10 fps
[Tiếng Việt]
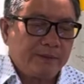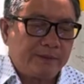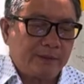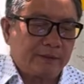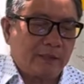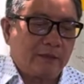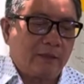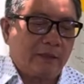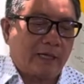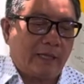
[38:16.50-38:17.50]
Chưa từng
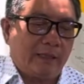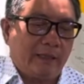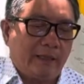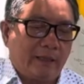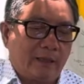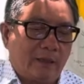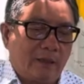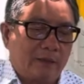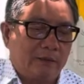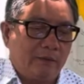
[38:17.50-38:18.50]
có cảnh hàng
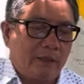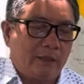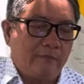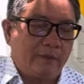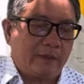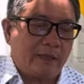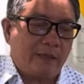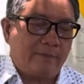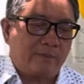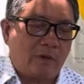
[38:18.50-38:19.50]
loạt thiếu nữ Việt
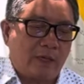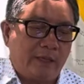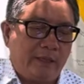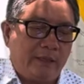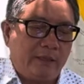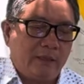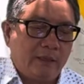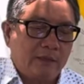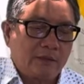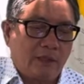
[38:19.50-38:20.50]
Nam thoát y
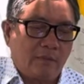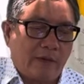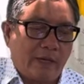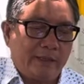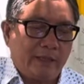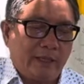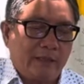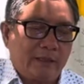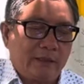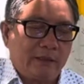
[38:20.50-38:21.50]
cho ngoại
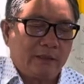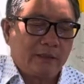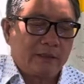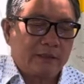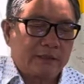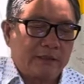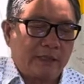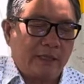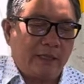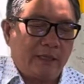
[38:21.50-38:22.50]
nhân
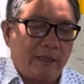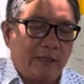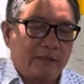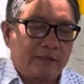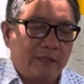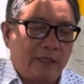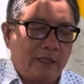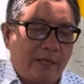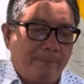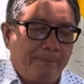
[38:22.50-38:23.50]
à, sớ
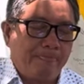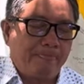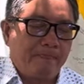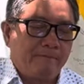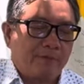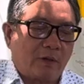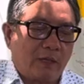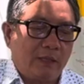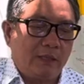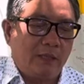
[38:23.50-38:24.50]
nắm
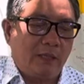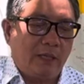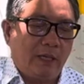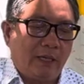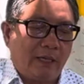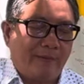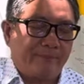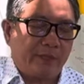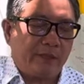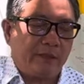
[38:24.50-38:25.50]
chọn lựa làm
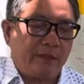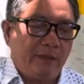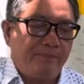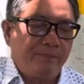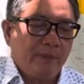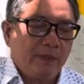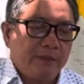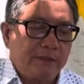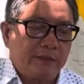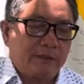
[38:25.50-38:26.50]
tỳ thiếp
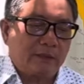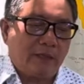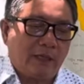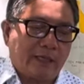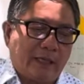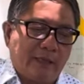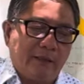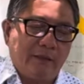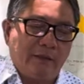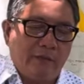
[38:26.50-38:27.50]
chưa từng có
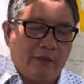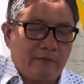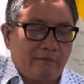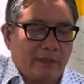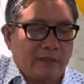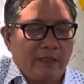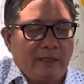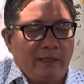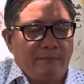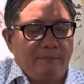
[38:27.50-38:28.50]
cảnh thiếu niên Việt
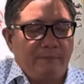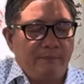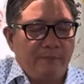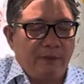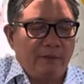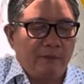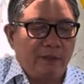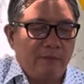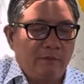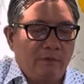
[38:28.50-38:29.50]
Nam liều
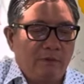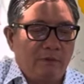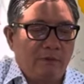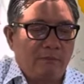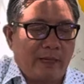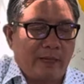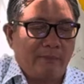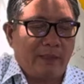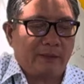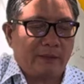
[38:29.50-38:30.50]
lĩnh buôn bán
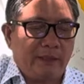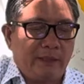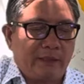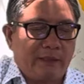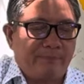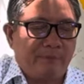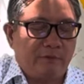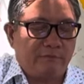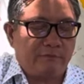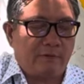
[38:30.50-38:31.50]
ma túy khắp
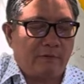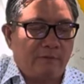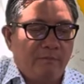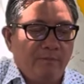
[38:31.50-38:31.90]
đường phố.